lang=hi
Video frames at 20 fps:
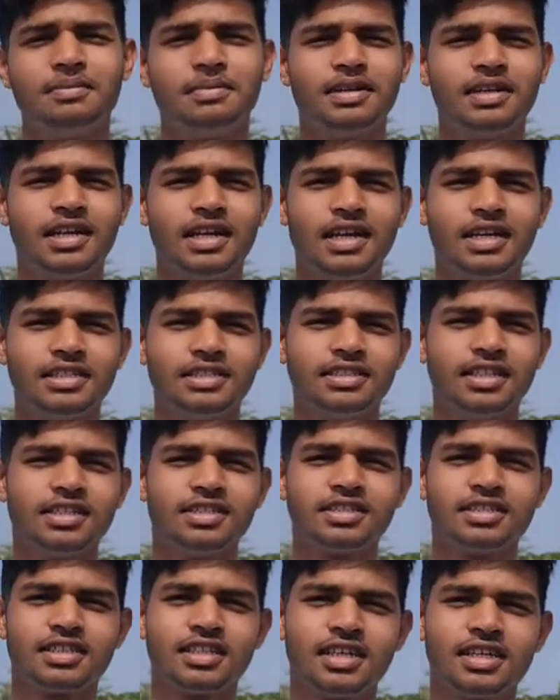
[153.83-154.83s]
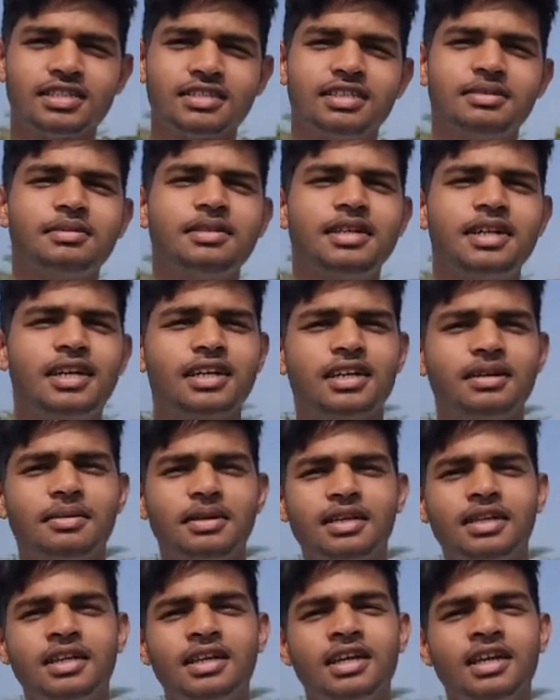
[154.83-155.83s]
अपन एडजस्ट कैसे भी करके
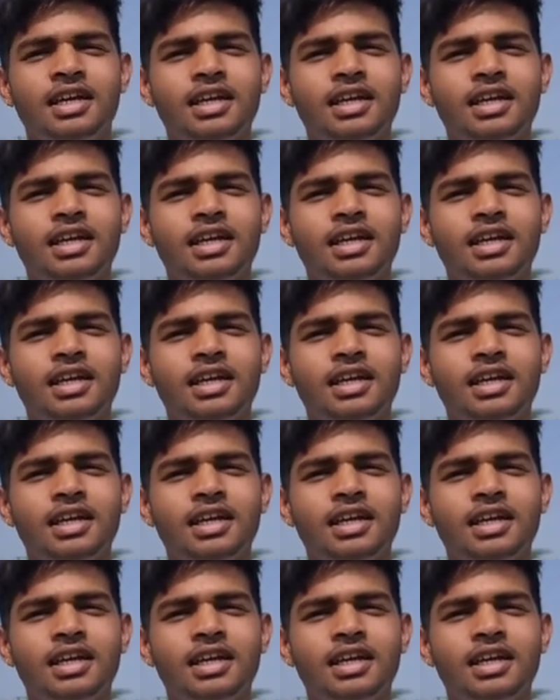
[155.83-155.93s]
भाई